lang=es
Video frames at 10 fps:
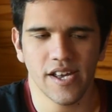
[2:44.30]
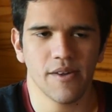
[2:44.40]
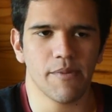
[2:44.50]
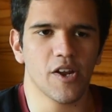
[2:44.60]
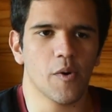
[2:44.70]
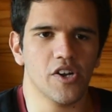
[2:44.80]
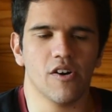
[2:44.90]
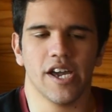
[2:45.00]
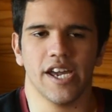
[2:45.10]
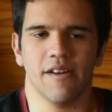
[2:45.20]
Pero bueno,
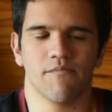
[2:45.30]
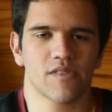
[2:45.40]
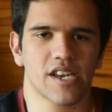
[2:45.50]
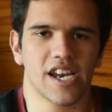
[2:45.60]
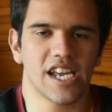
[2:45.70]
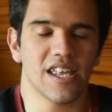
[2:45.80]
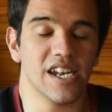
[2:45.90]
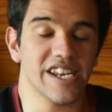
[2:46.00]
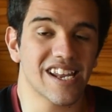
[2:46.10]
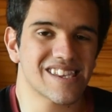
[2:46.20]
eh, quería
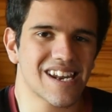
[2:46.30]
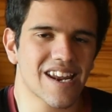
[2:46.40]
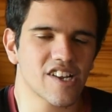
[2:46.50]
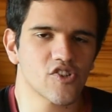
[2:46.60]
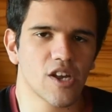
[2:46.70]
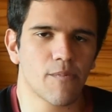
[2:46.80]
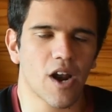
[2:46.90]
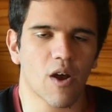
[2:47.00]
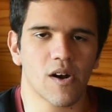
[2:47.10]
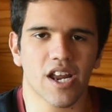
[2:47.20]
delinear tres razones por
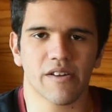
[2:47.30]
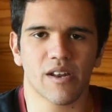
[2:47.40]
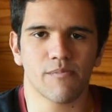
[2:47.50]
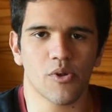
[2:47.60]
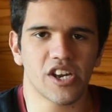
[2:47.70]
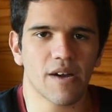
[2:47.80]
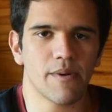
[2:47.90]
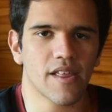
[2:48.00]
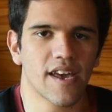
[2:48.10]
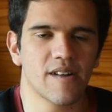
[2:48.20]
las cuales River podría
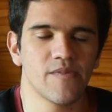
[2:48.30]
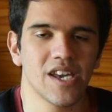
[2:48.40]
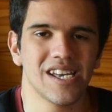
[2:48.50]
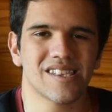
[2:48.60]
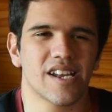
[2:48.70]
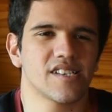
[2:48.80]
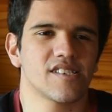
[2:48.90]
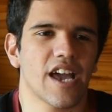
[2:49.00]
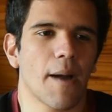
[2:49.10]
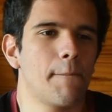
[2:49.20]
perder,
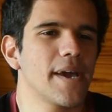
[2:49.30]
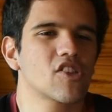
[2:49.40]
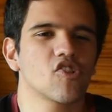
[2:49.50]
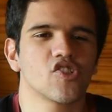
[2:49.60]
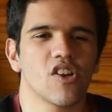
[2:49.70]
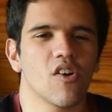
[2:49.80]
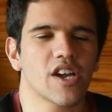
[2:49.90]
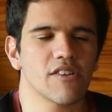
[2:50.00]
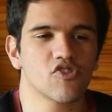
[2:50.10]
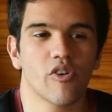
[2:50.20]
tres aspectos en los
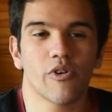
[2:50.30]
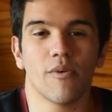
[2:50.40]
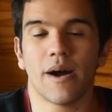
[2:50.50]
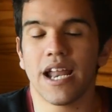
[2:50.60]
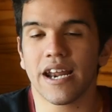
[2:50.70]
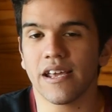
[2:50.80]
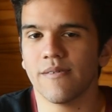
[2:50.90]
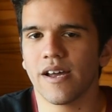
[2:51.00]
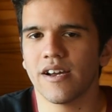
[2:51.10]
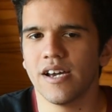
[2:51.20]
que yo veo mal a
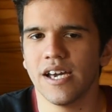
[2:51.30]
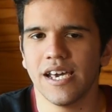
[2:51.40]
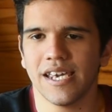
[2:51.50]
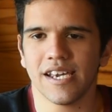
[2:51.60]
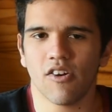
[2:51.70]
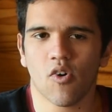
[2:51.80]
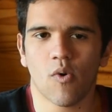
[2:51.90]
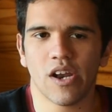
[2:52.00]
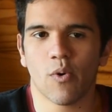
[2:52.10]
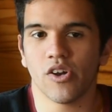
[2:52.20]
River y en los
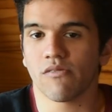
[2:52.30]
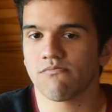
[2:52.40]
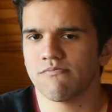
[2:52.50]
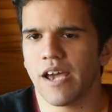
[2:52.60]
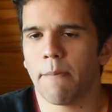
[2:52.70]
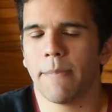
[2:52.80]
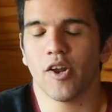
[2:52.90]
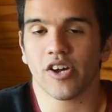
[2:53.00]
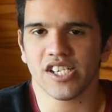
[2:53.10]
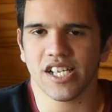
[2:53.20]
cuales, bueno,
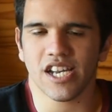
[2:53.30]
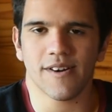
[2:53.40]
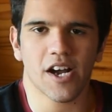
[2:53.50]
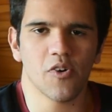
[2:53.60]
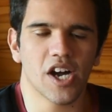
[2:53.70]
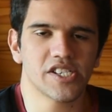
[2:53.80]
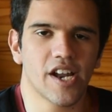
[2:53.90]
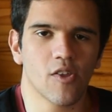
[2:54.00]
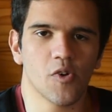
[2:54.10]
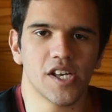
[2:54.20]
espero que haya trabajado
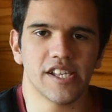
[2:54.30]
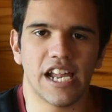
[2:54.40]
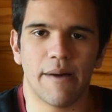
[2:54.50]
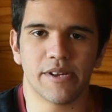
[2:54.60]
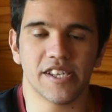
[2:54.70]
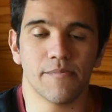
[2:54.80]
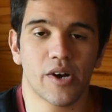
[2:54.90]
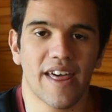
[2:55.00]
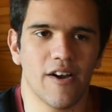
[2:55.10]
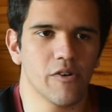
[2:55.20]
Gallardo durante la
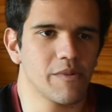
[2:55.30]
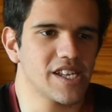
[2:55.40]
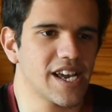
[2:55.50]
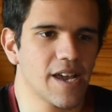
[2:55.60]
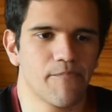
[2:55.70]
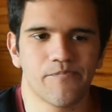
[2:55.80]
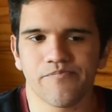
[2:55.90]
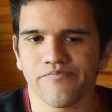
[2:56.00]
pretemporada. Obviamente que